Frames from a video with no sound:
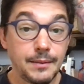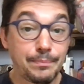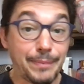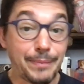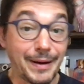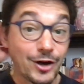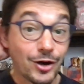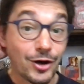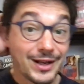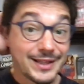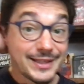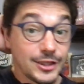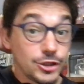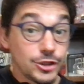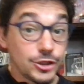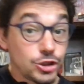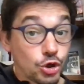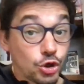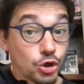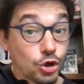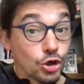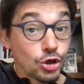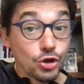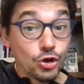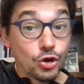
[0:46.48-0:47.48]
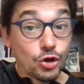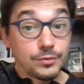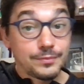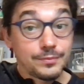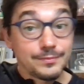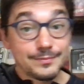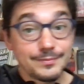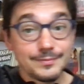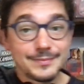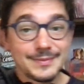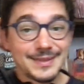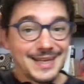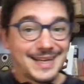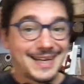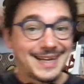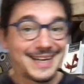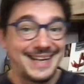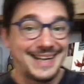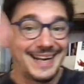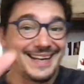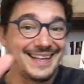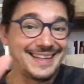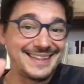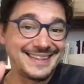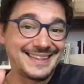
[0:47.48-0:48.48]
Parola del giorno,
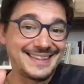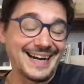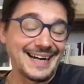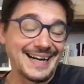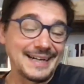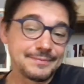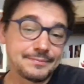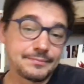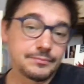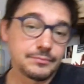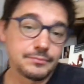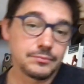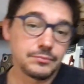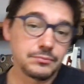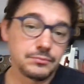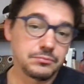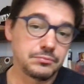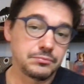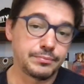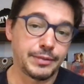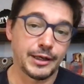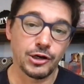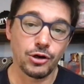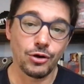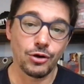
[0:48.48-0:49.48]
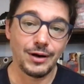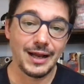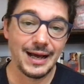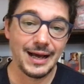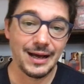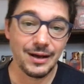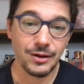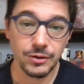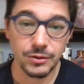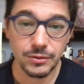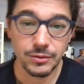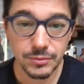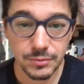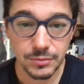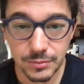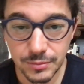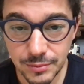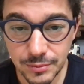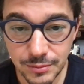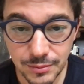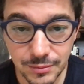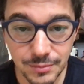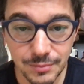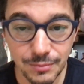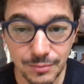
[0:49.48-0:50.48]
grinta, parola
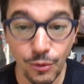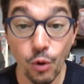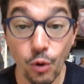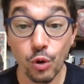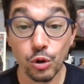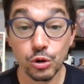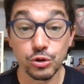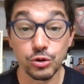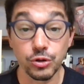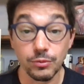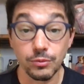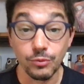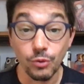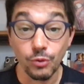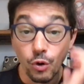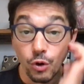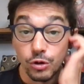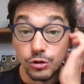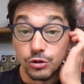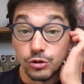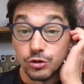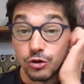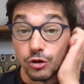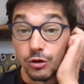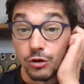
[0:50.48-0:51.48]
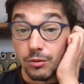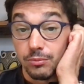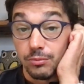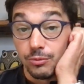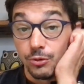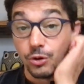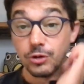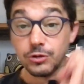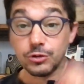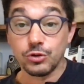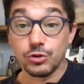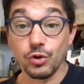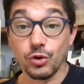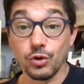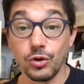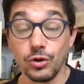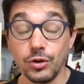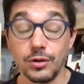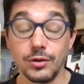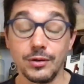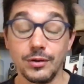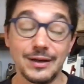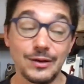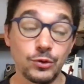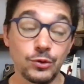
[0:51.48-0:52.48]
molto molto
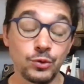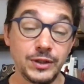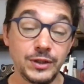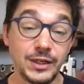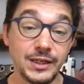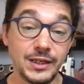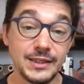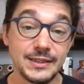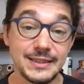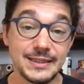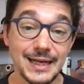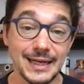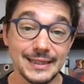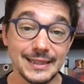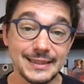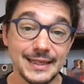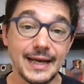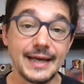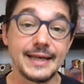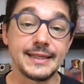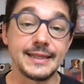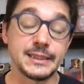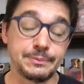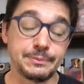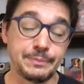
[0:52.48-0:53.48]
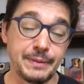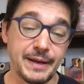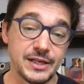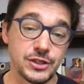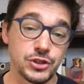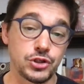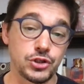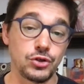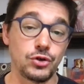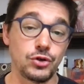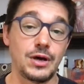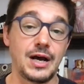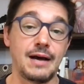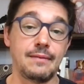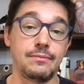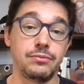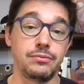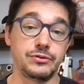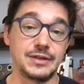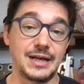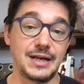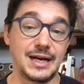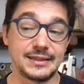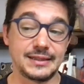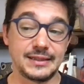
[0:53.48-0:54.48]
molto utilizzata e spesso
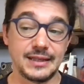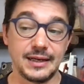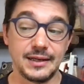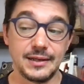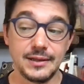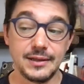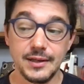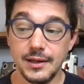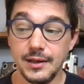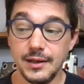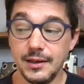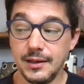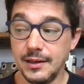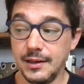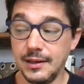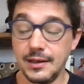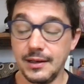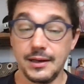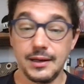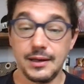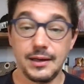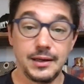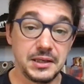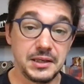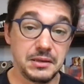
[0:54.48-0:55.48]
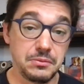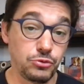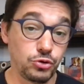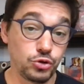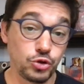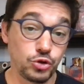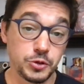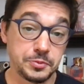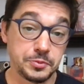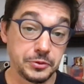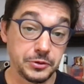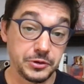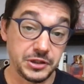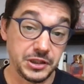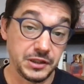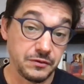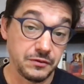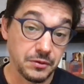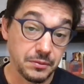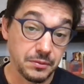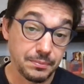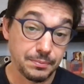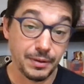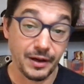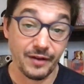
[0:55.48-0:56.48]
abusata eh, nel mondo
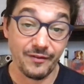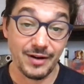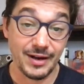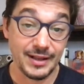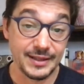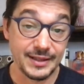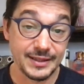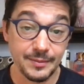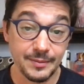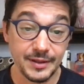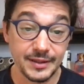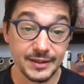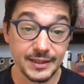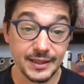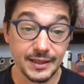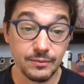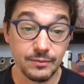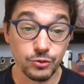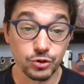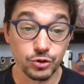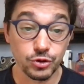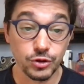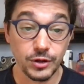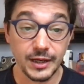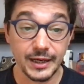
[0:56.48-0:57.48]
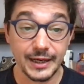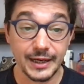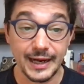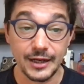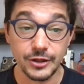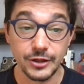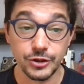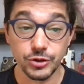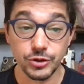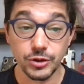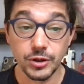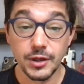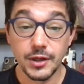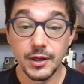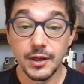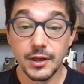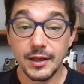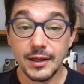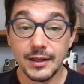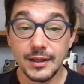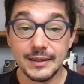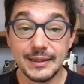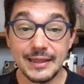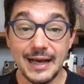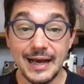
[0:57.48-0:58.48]
sportivo, prevalentemente nel mondo del calcio.
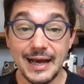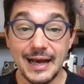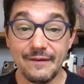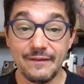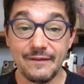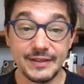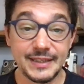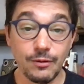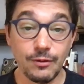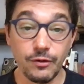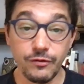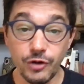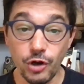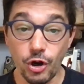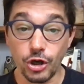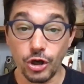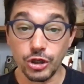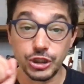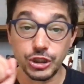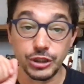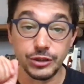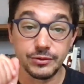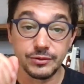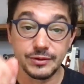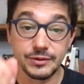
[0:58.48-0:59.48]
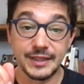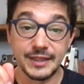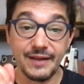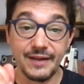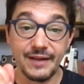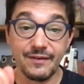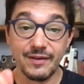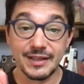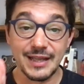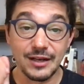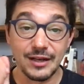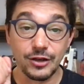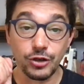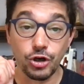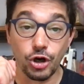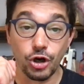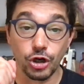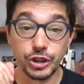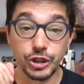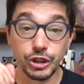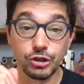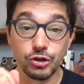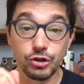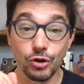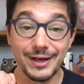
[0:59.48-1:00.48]
Da, andiamo veloci, deriva dal
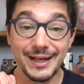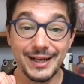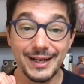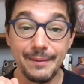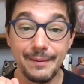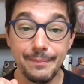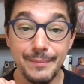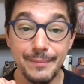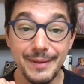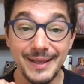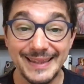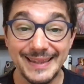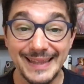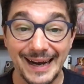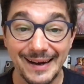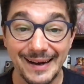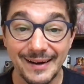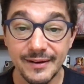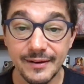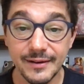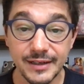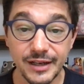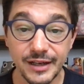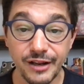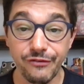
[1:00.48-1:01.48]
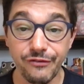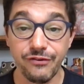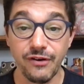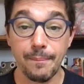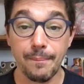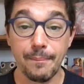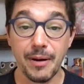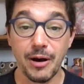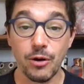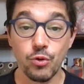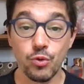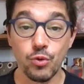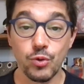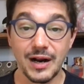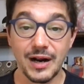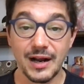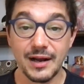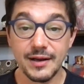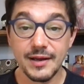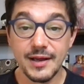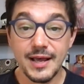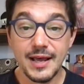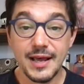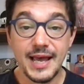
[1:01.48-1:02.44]
gotico grimmita, che fa paura.